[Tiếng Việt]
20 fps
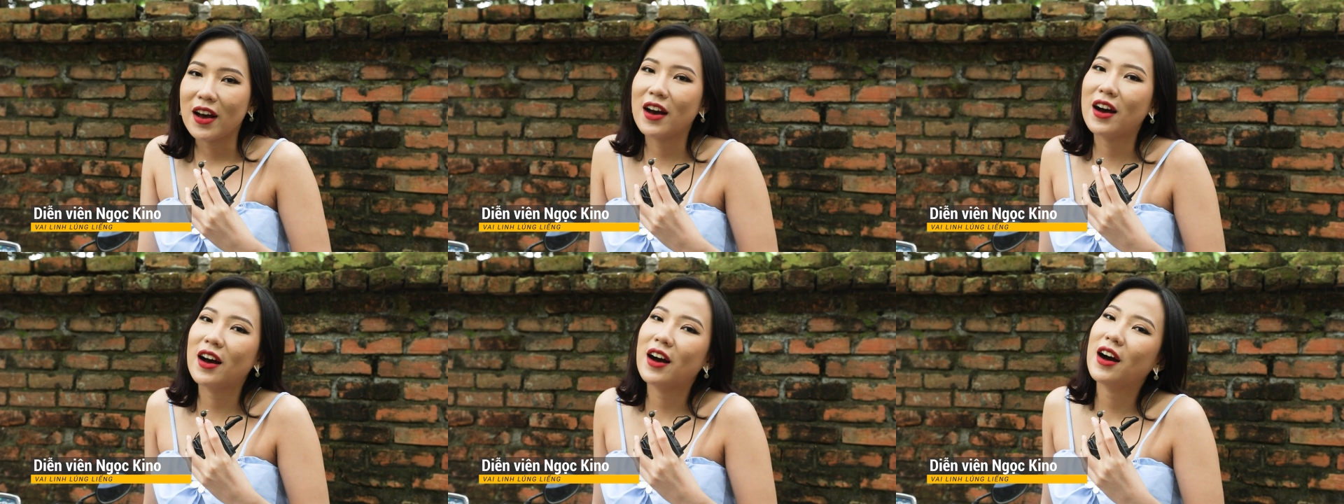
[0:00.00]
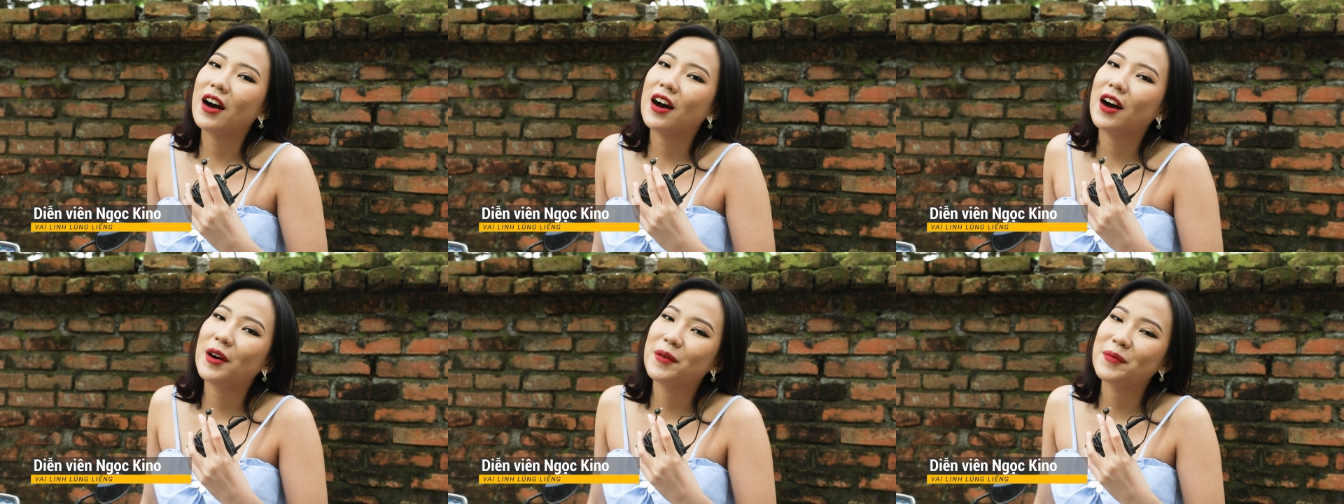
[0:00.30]

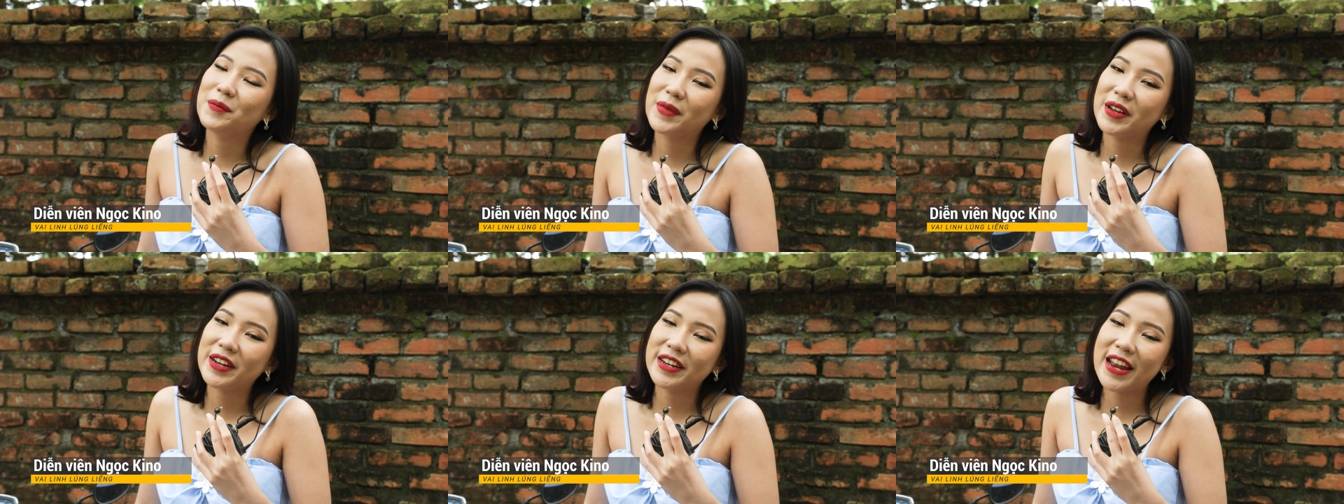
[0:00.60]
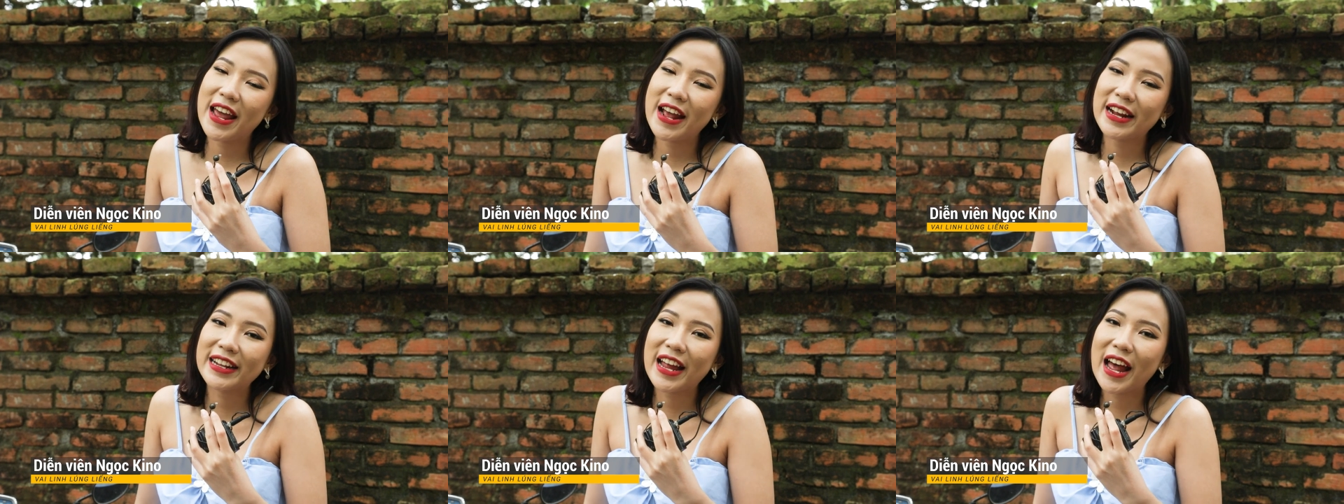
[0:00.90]
uh,
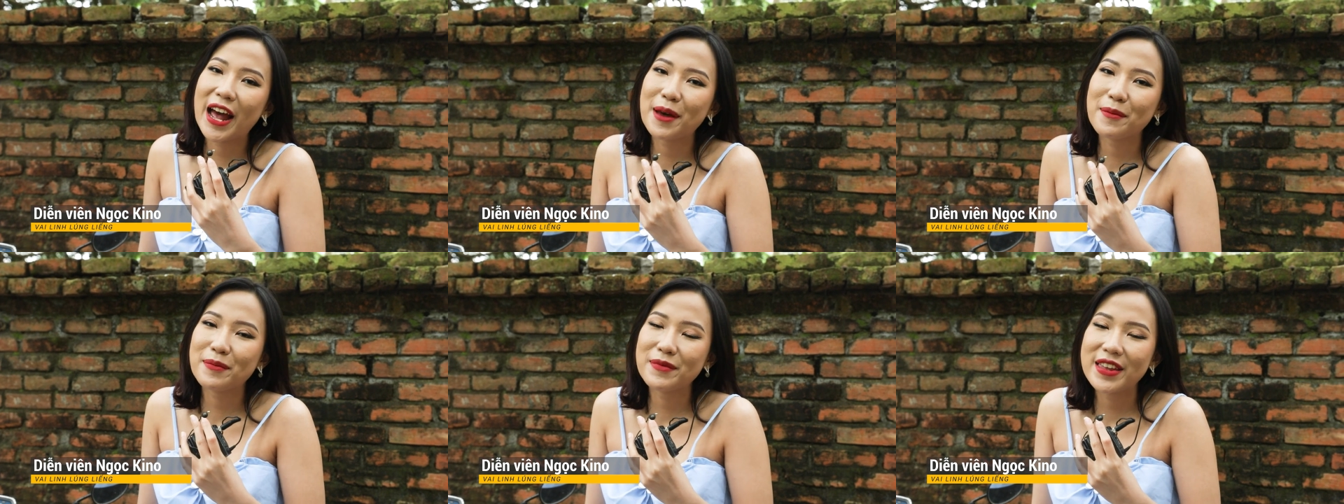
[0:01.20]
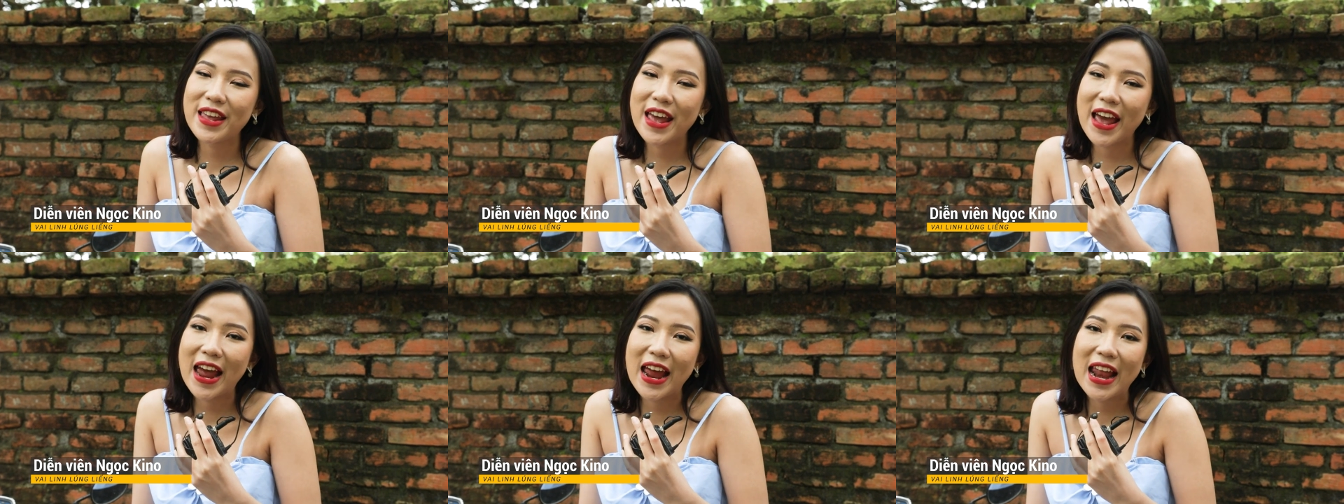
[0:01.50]
mình đang tham
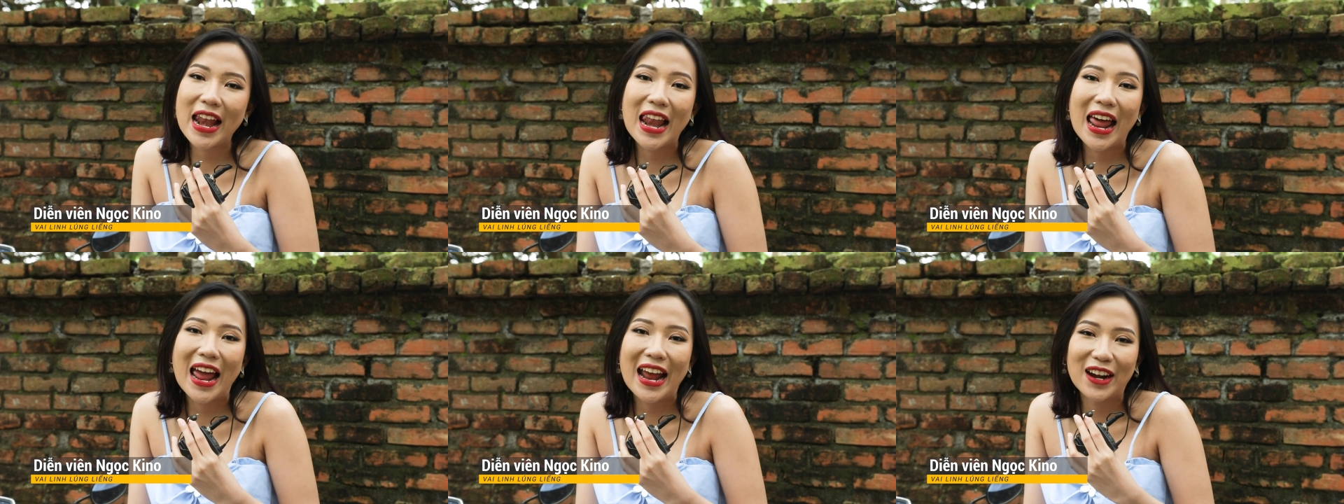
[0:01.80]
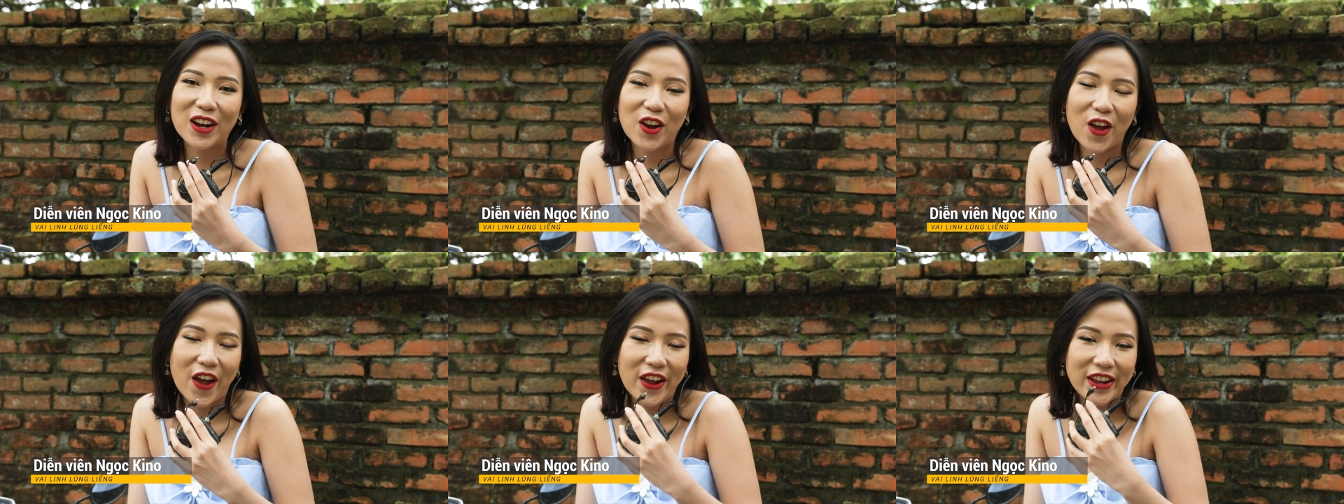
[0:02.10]
gia
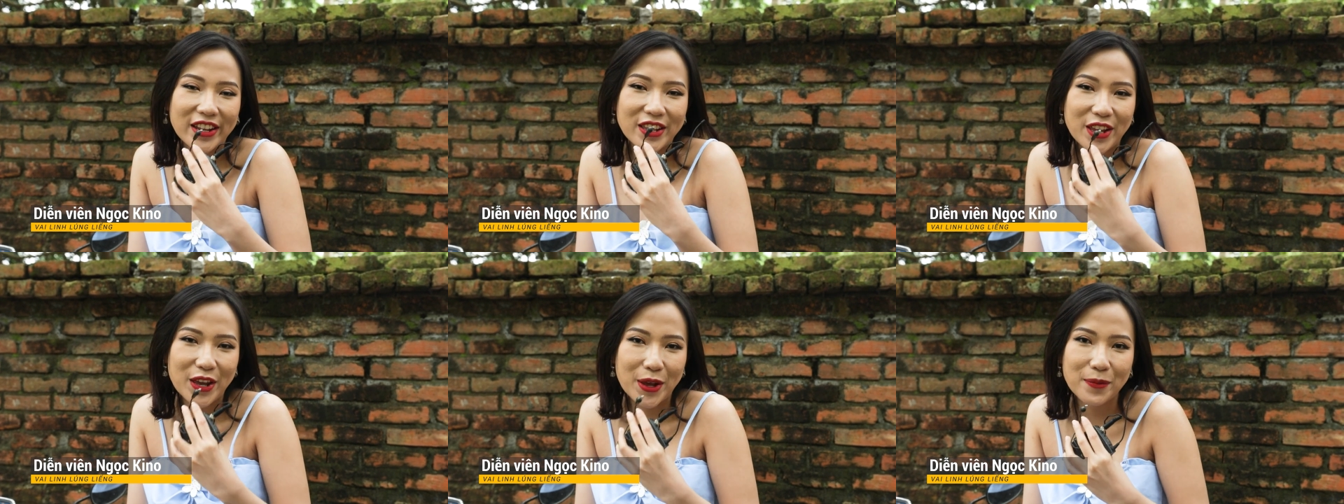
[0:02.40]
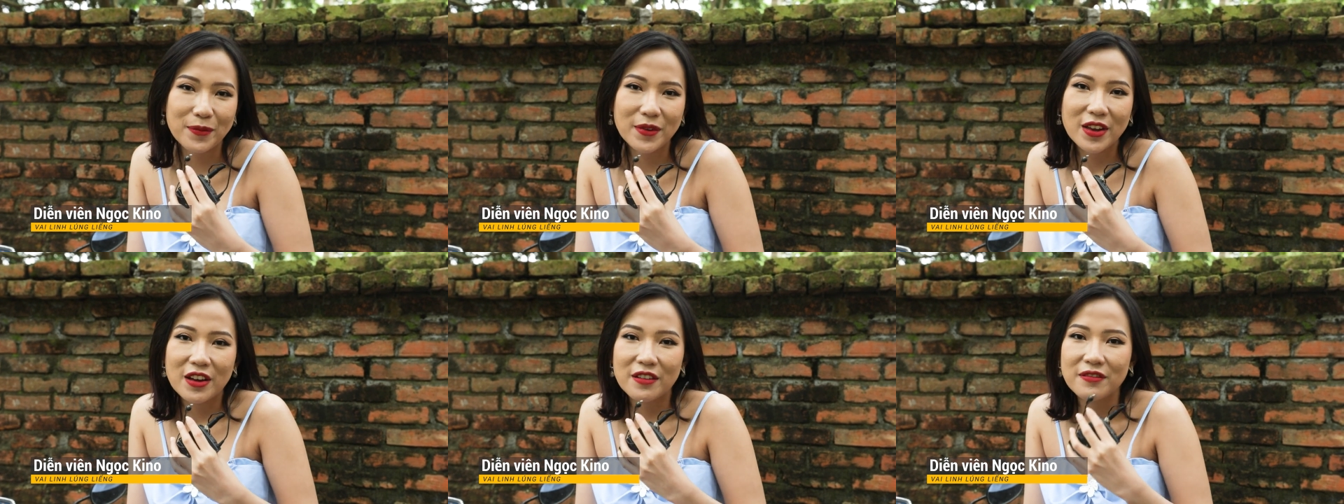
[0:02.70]
làng loạn
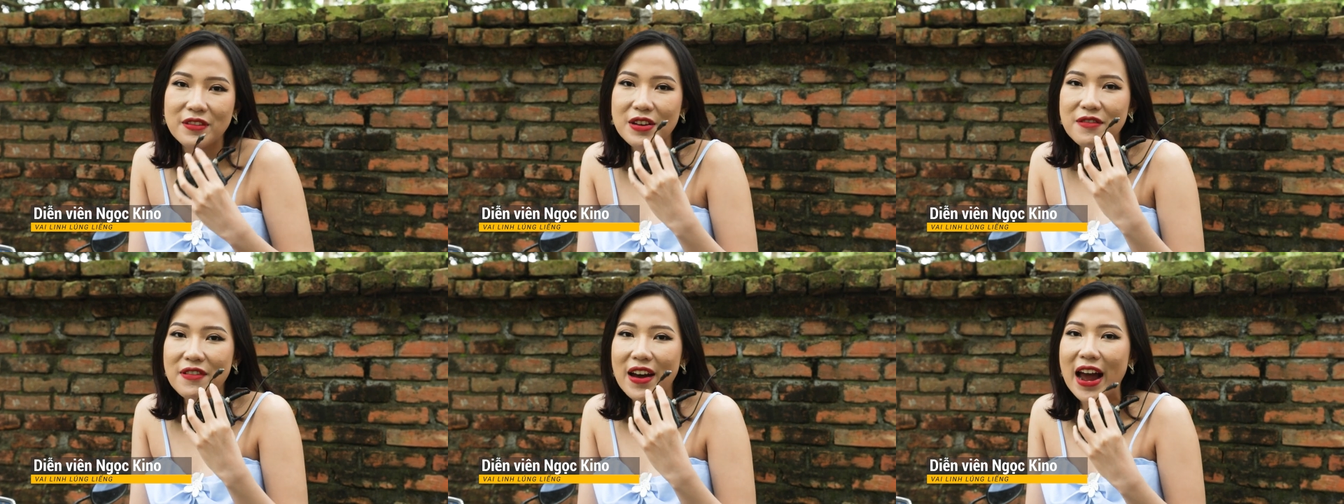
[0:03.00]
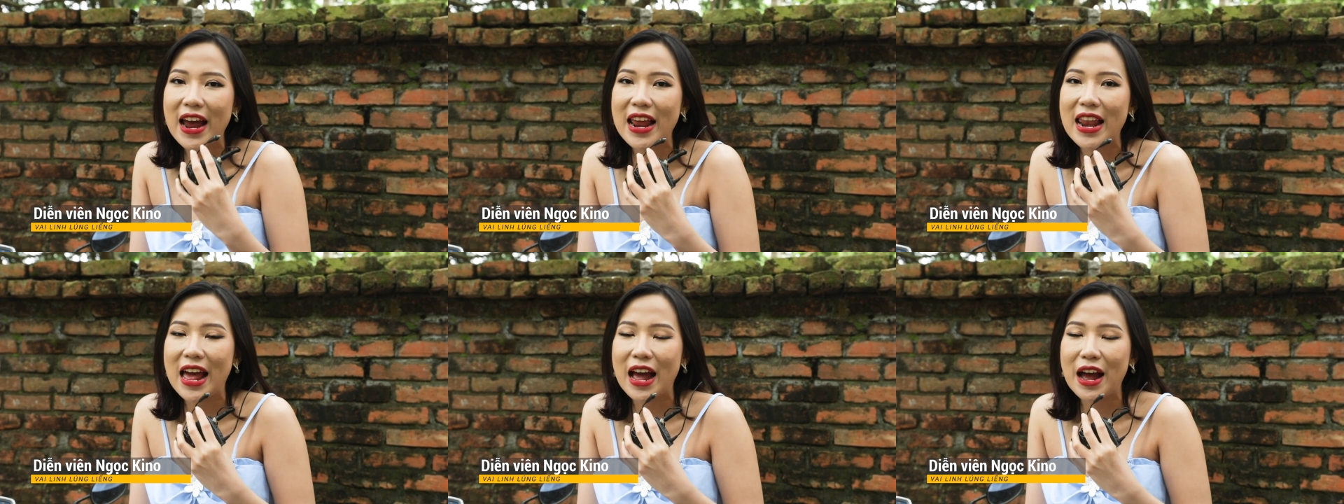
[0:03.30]
nhịp với
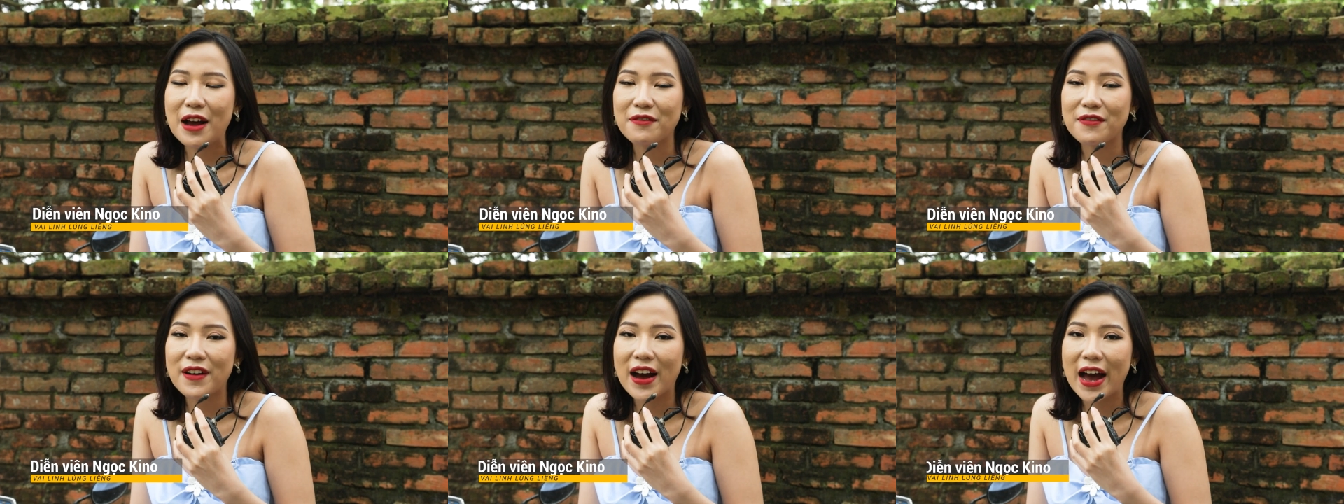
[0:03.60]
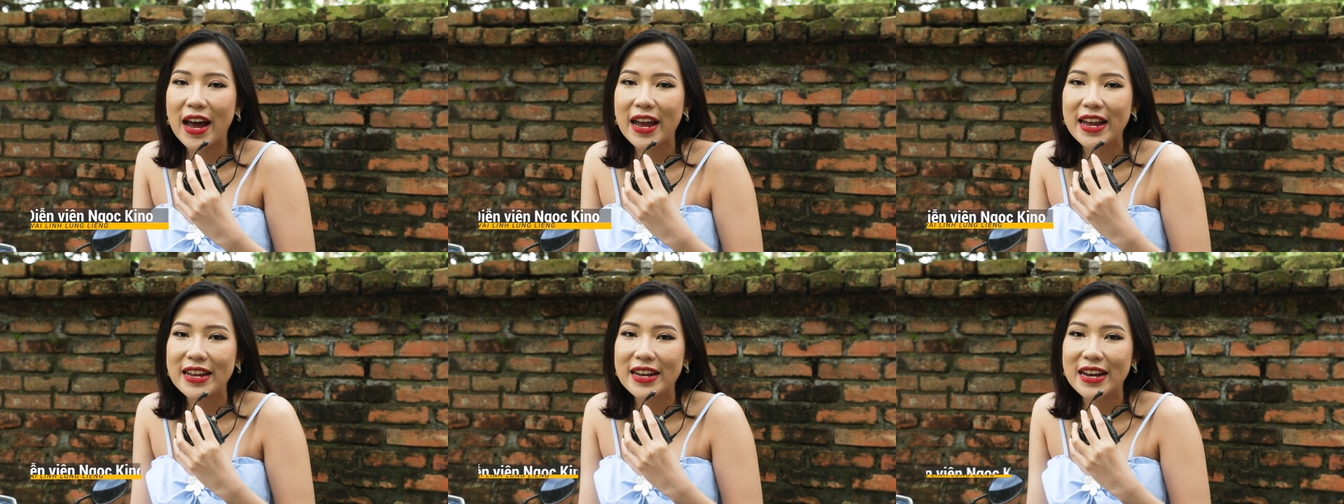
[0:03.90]
vai là
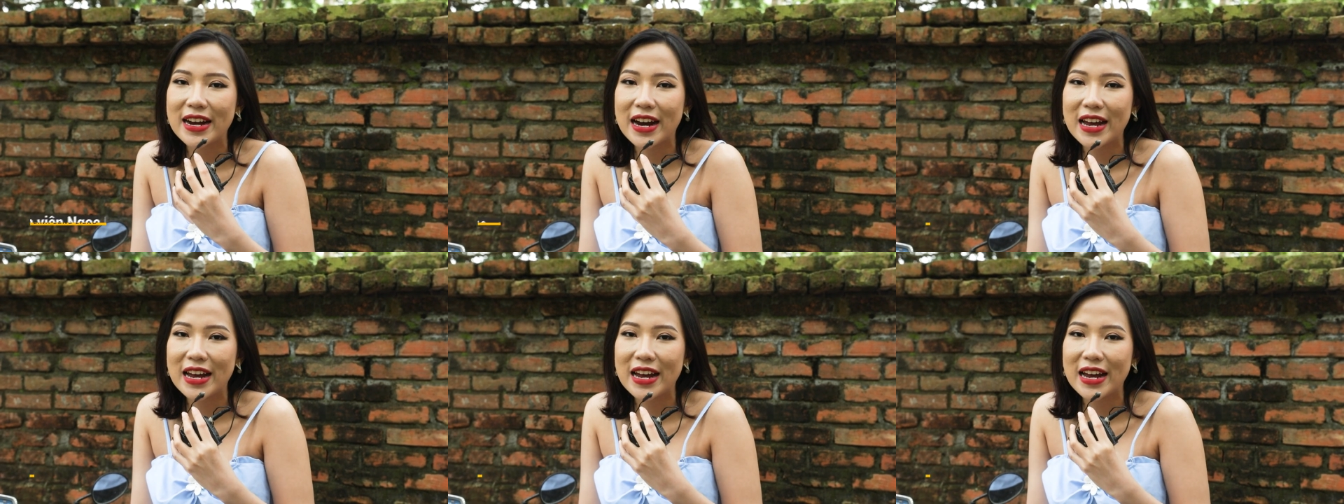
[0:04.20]
vai uh,